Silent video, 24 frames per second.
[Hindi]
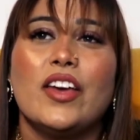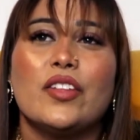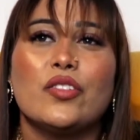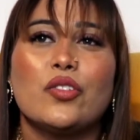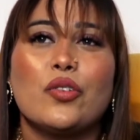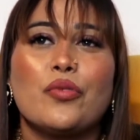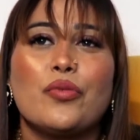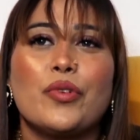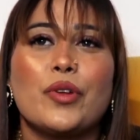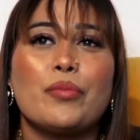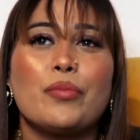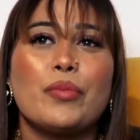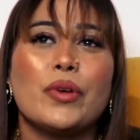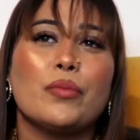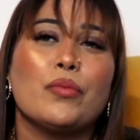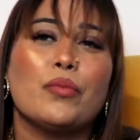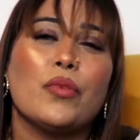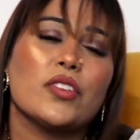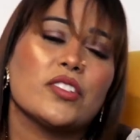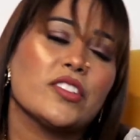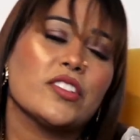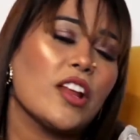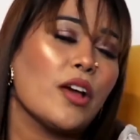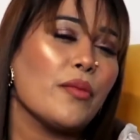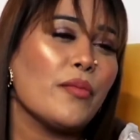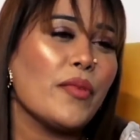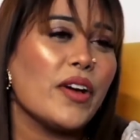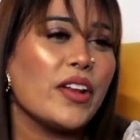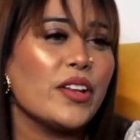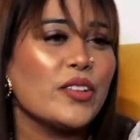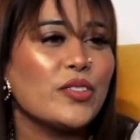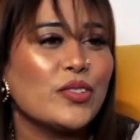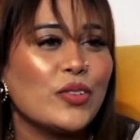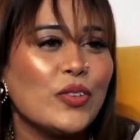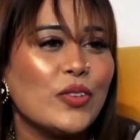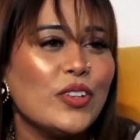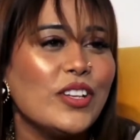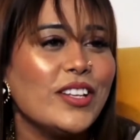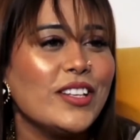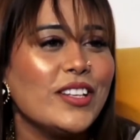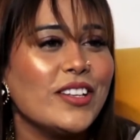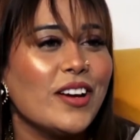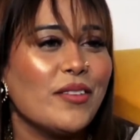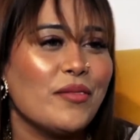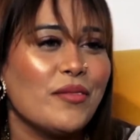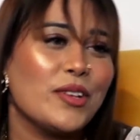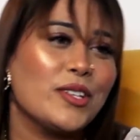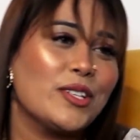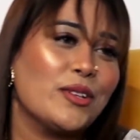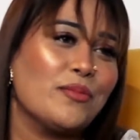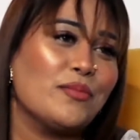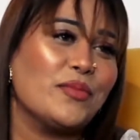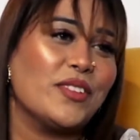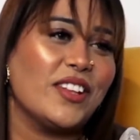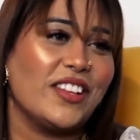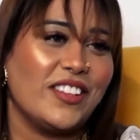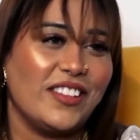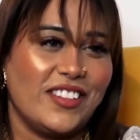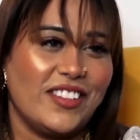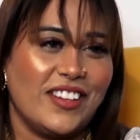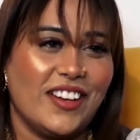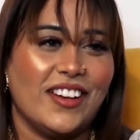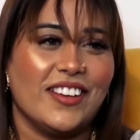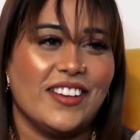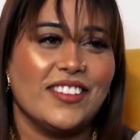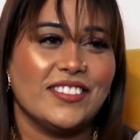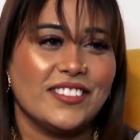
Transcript: तो फिर बिग बॉस ने हमारी सुन ली हमें जिम दे दिया